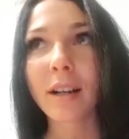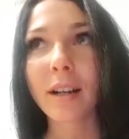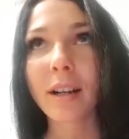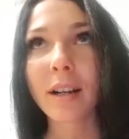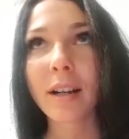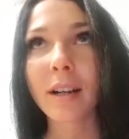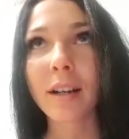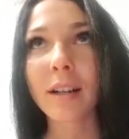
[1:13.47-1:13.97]

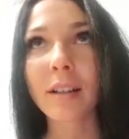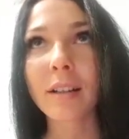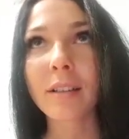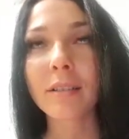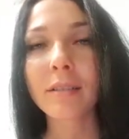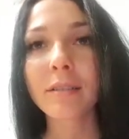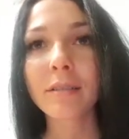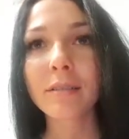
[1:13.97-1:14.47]

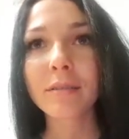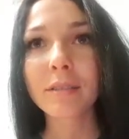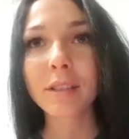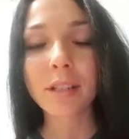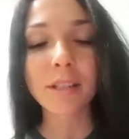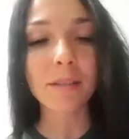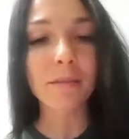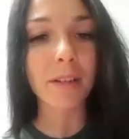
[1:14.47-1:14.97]
а,
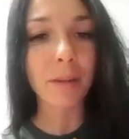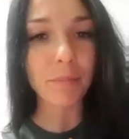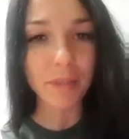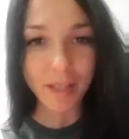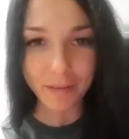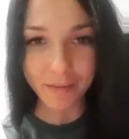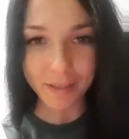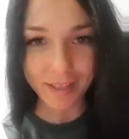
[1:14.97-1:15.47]

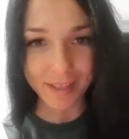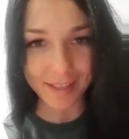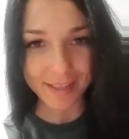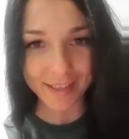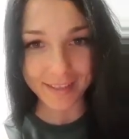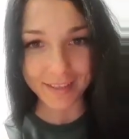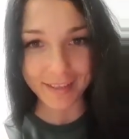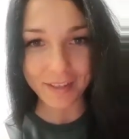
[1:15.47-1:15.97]
трансформировать,
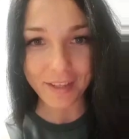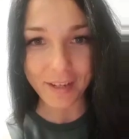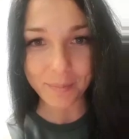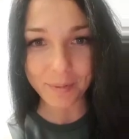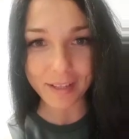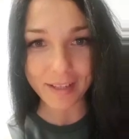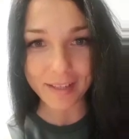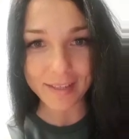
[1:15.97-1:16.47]
если это
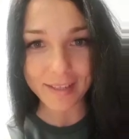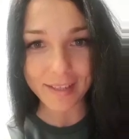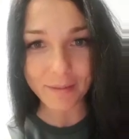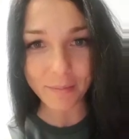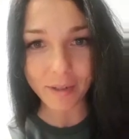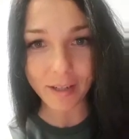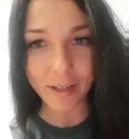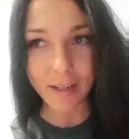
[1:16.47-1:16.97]

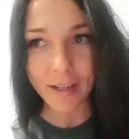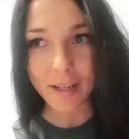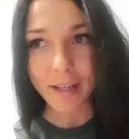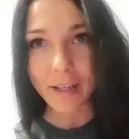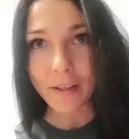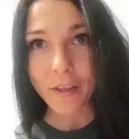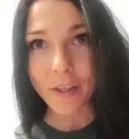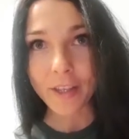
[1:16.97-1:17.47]
необходимо,
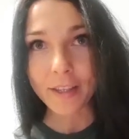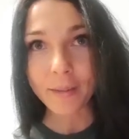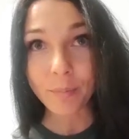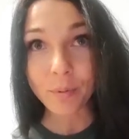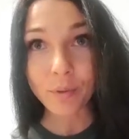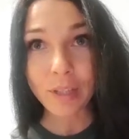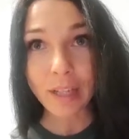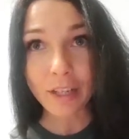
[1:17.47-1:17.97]
и
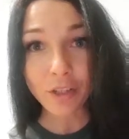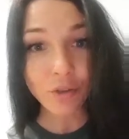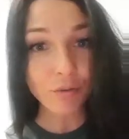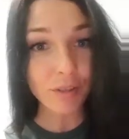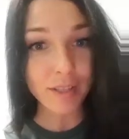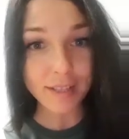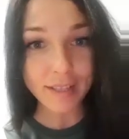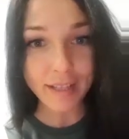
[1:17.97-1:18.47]
наблюдать
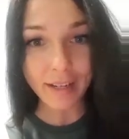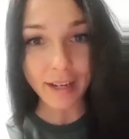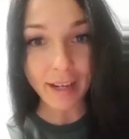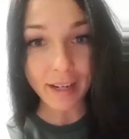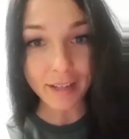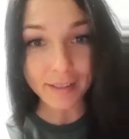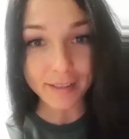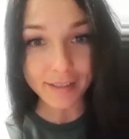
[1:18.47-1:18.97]
чудеса
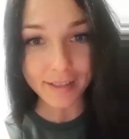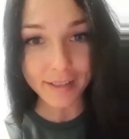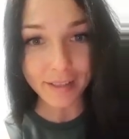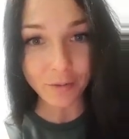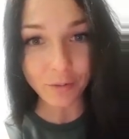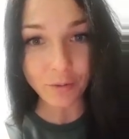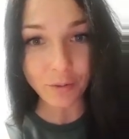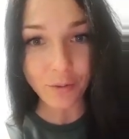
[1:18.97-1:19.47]
реальности,
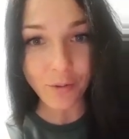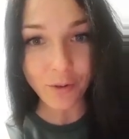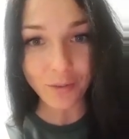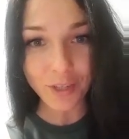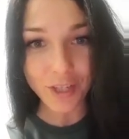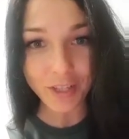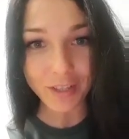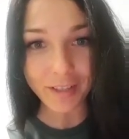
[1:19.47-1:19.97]
как у
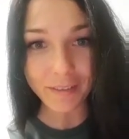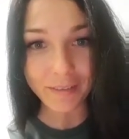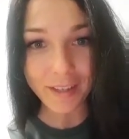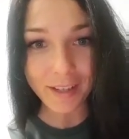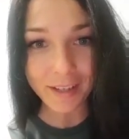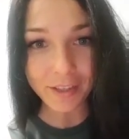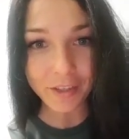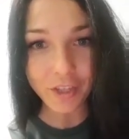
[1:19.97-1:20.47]
другого
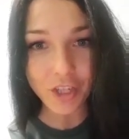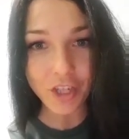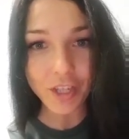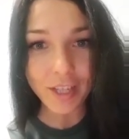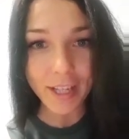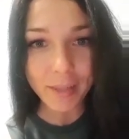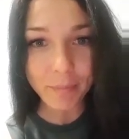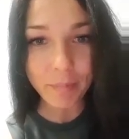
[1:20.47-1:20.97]
человека
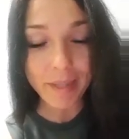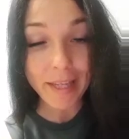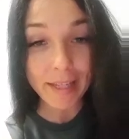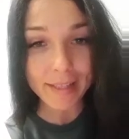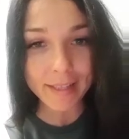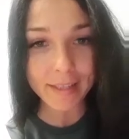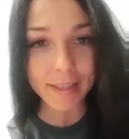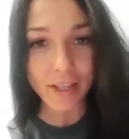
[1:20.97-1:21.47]
начинает
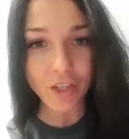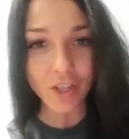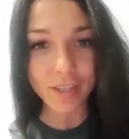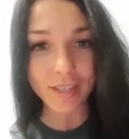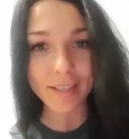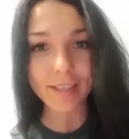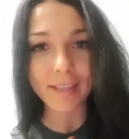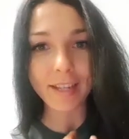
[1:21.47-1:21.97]
меняться даже
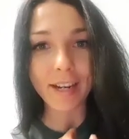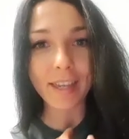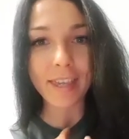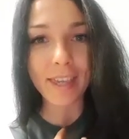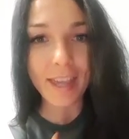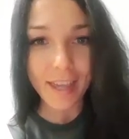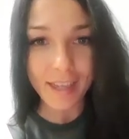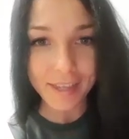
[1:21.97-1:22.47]

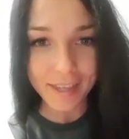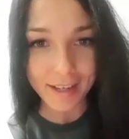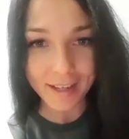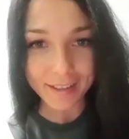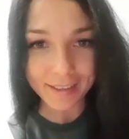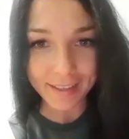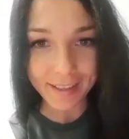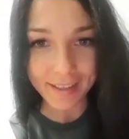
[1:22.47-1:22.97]
настроение,
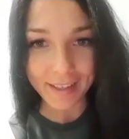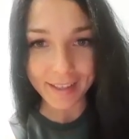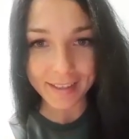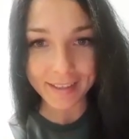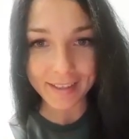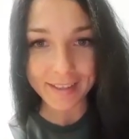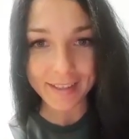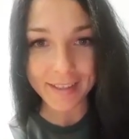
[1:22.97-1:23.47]
когда я
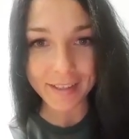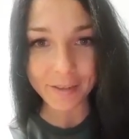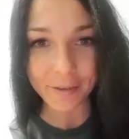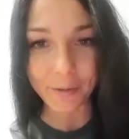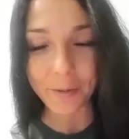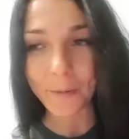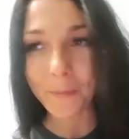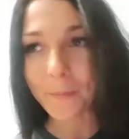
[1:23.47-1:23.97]
это
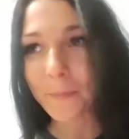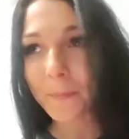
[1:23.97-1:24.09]
делаю.